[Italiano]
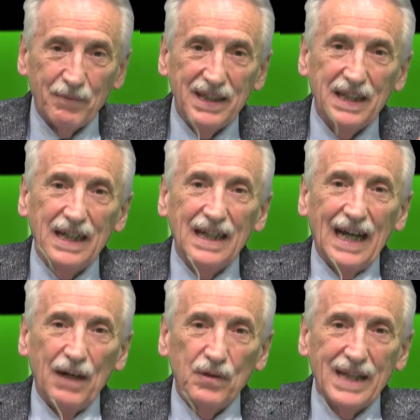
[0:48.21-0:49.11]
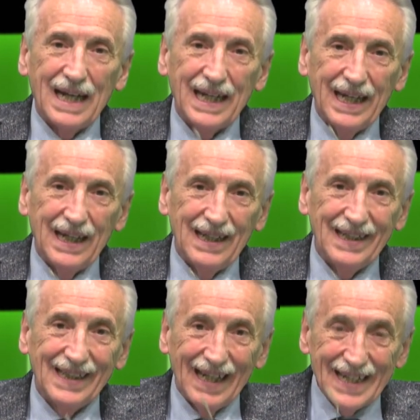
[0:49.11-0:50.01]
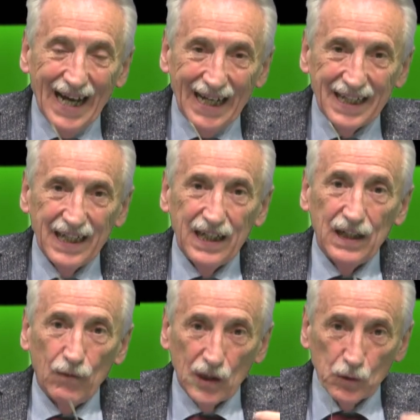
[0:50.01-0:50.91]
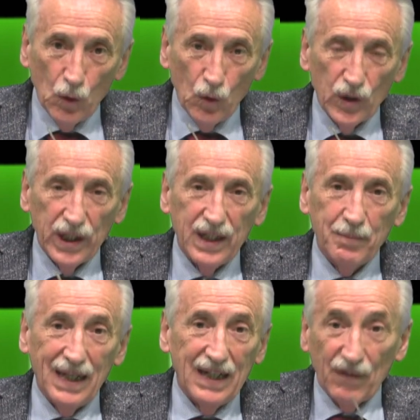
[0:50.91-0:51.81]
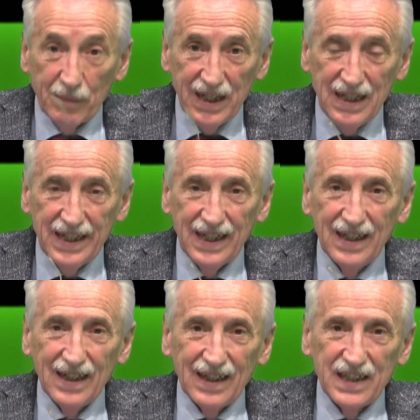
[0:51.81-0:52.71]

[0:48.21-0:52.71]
quindi aiutare gli italiani, i lavoratori, ma le famiglie,